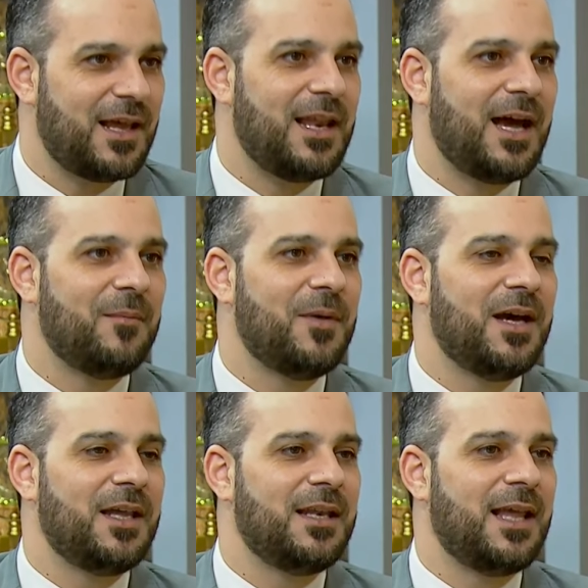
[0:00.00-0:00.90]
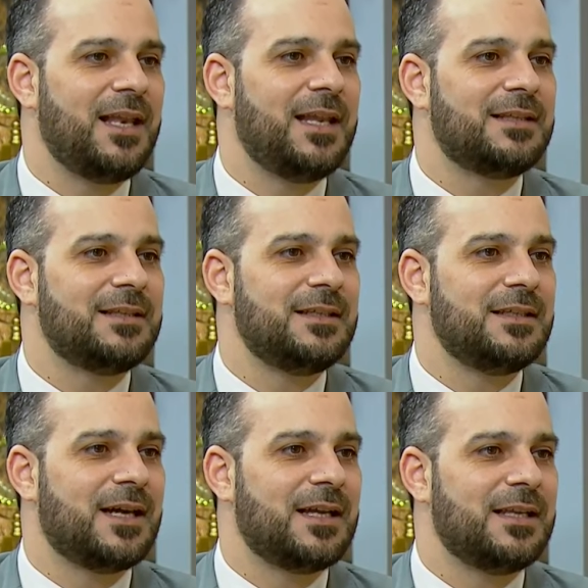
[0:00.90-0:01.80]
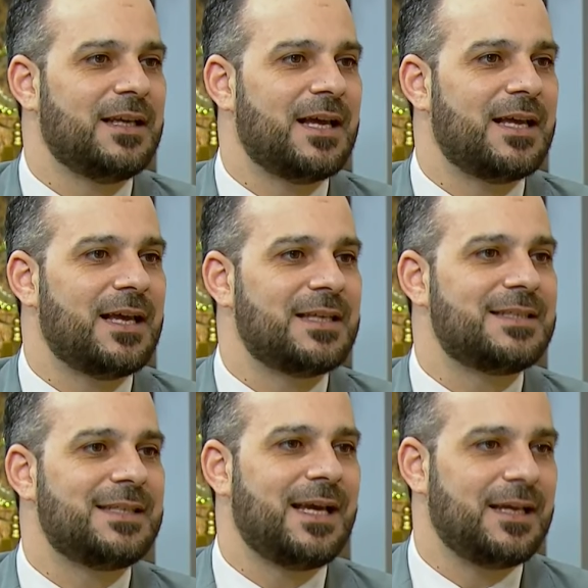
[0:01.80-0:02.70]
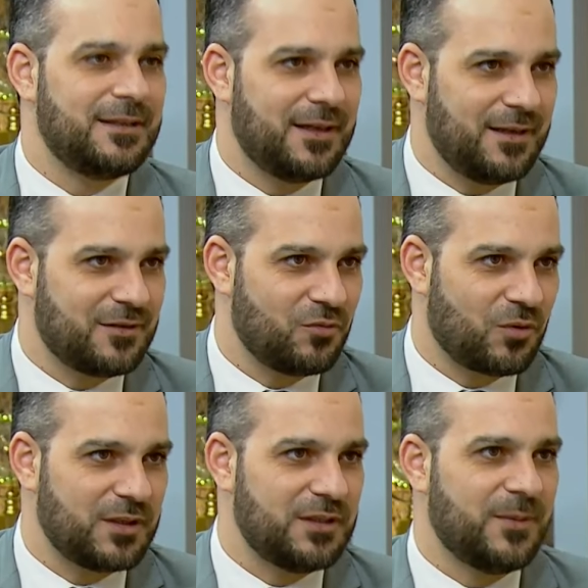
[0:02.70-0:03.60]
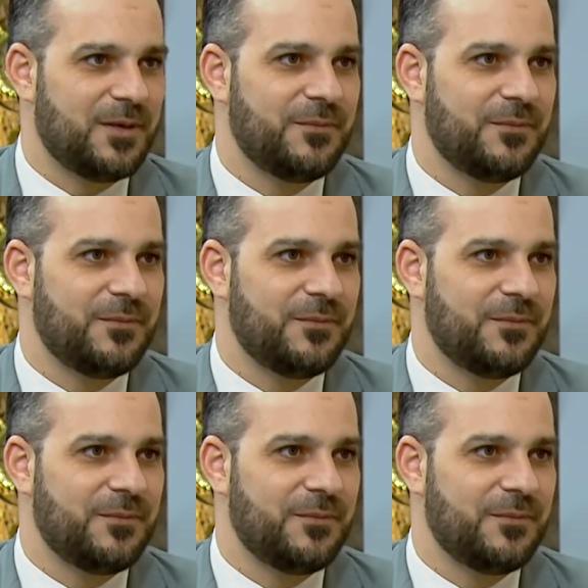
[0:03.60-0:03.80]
الأعمال التي يعني الزائدة التي نقدمها